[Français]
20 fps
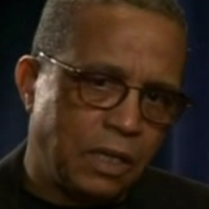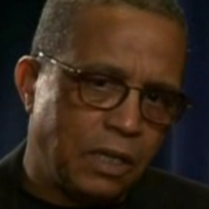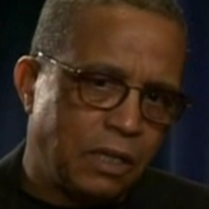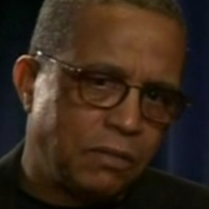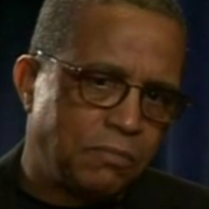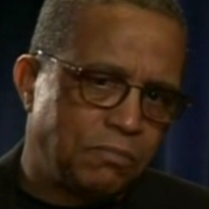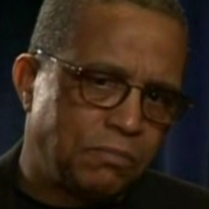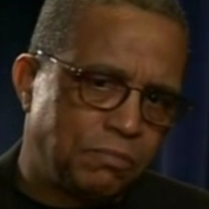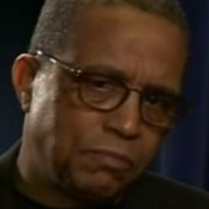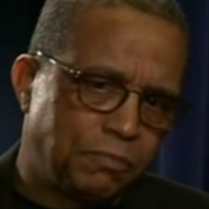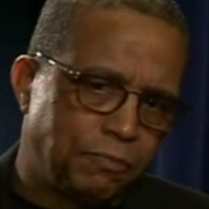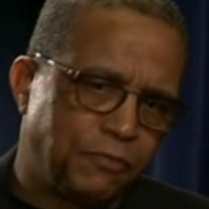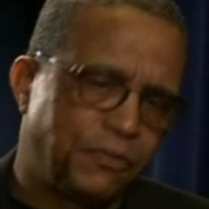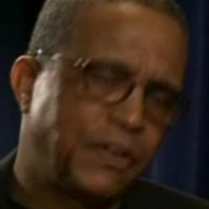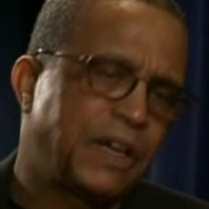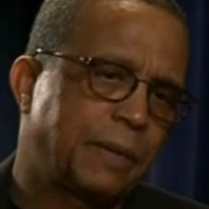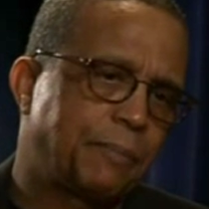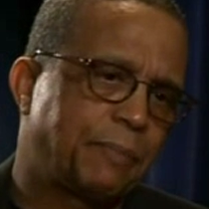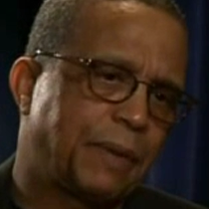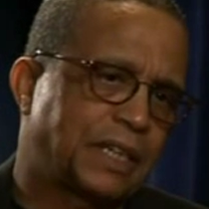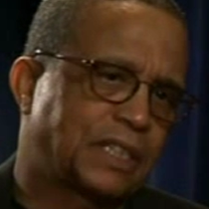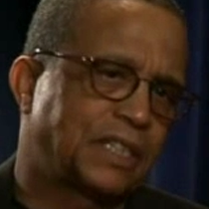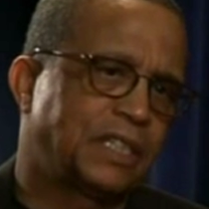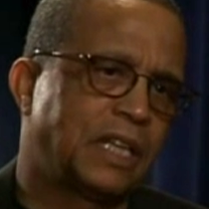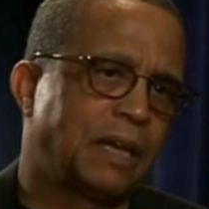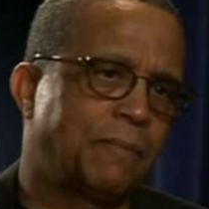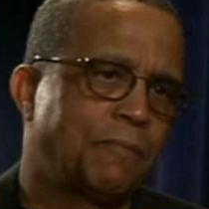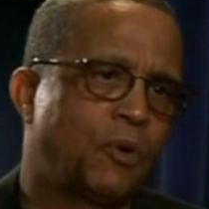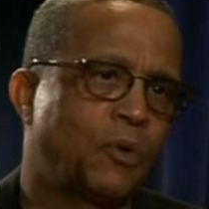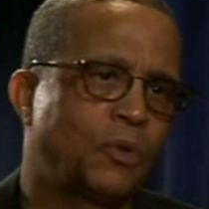euh, faire partie
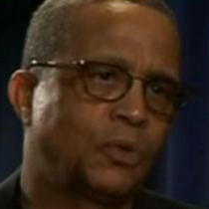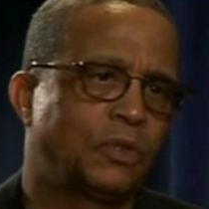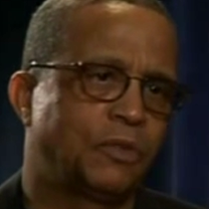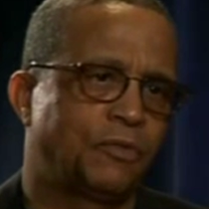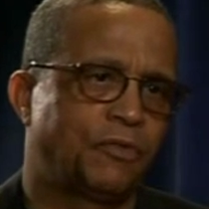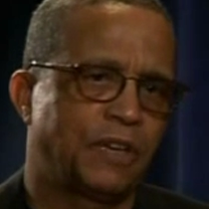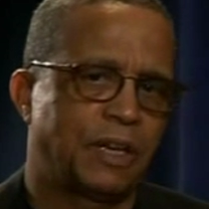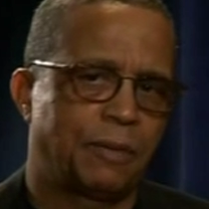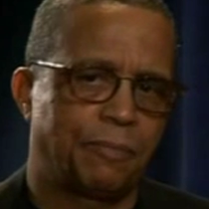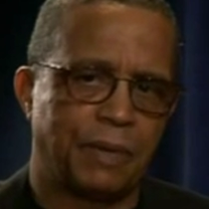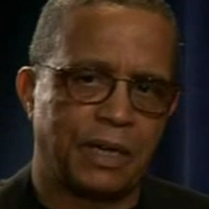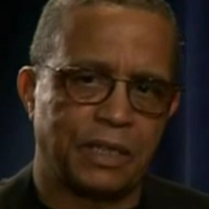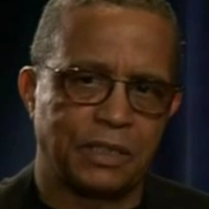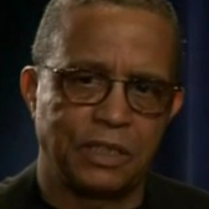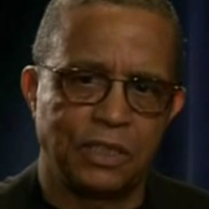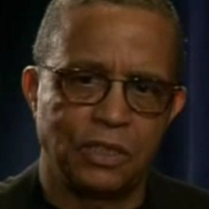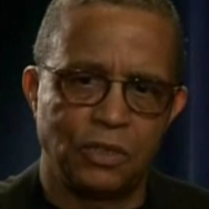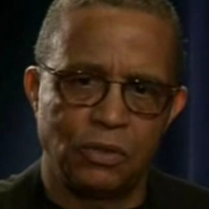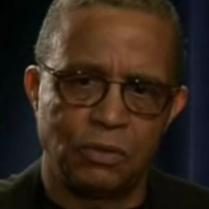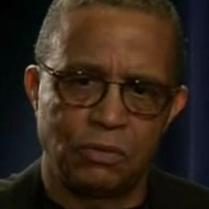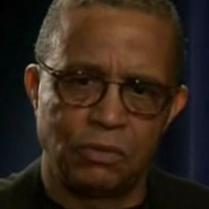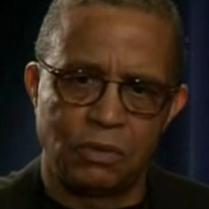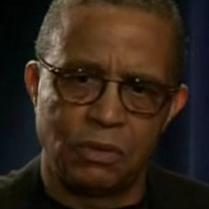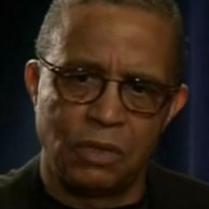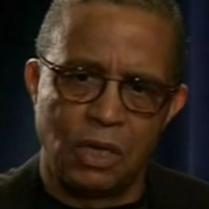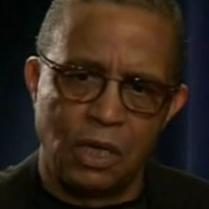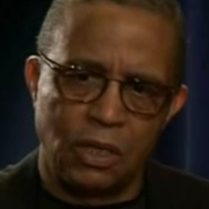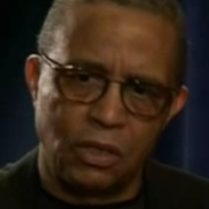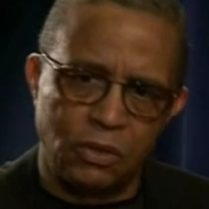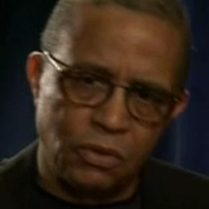d'un monde, faire partie
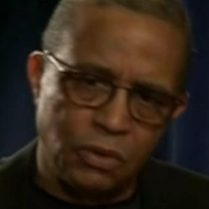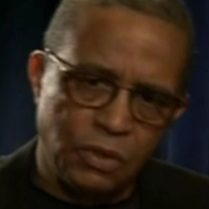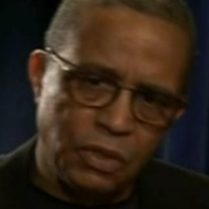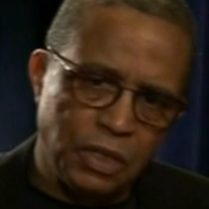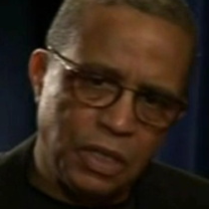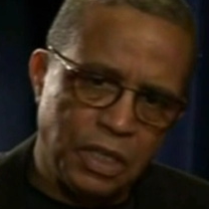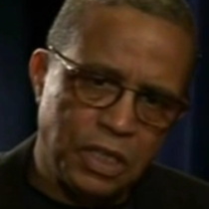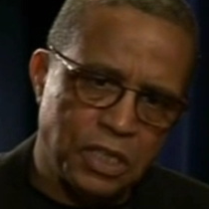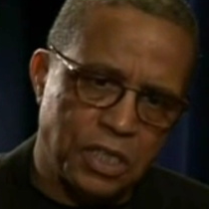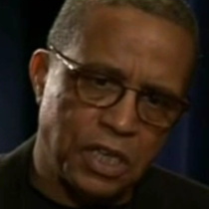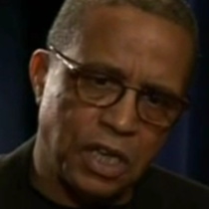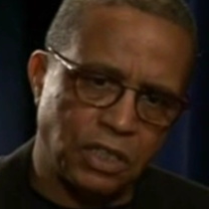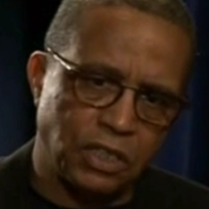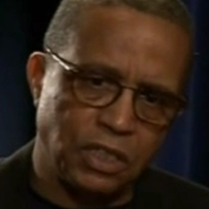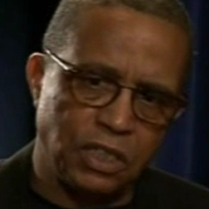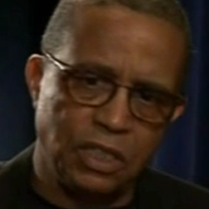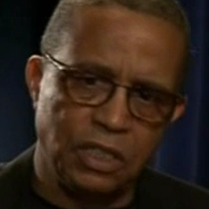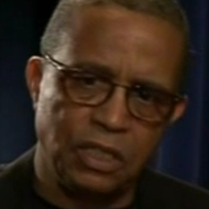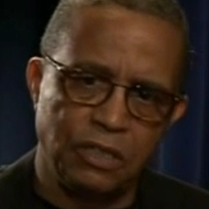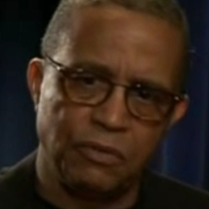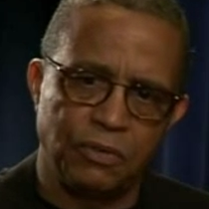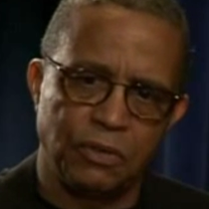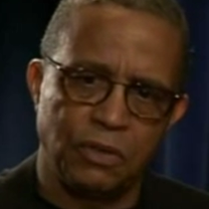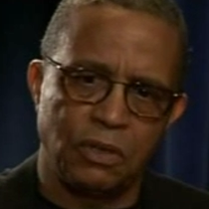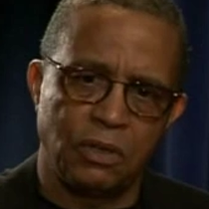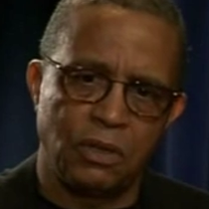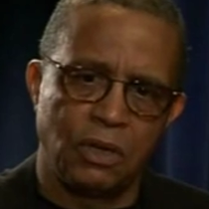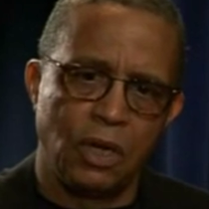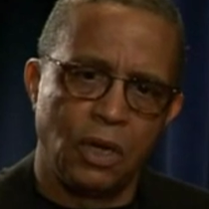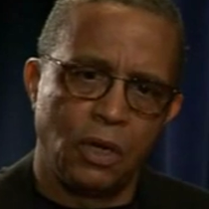d'une
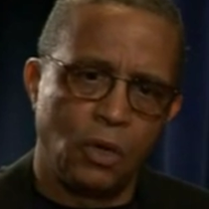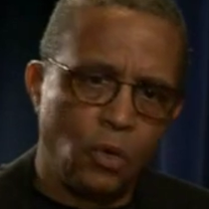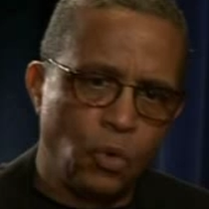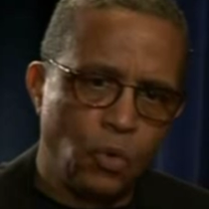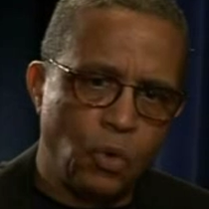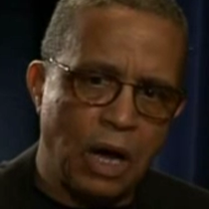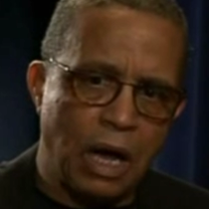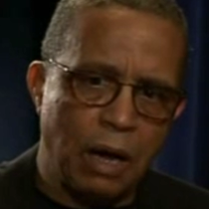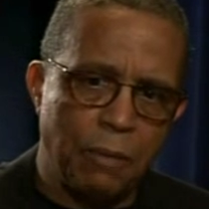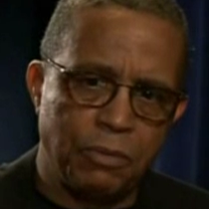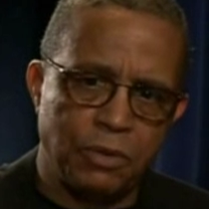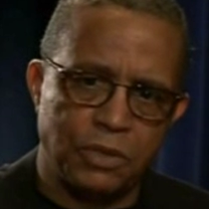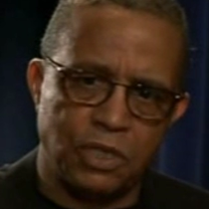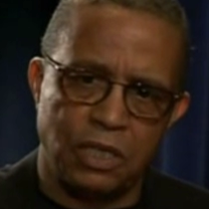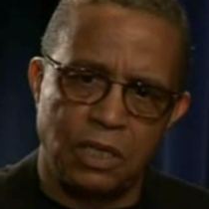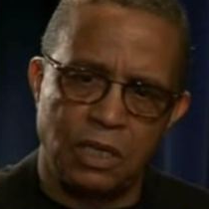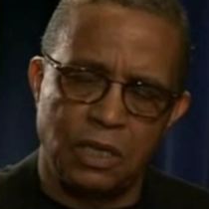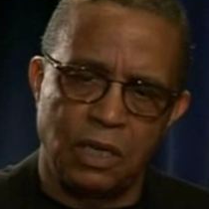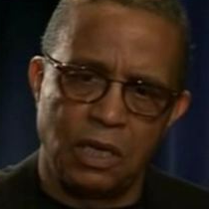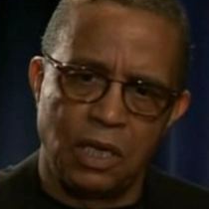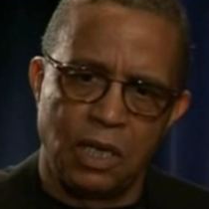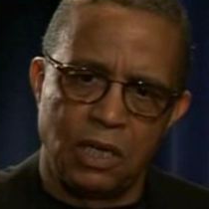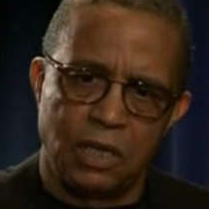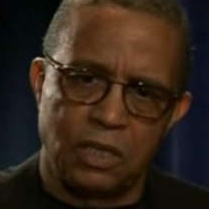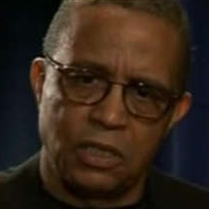initiative louable, c'est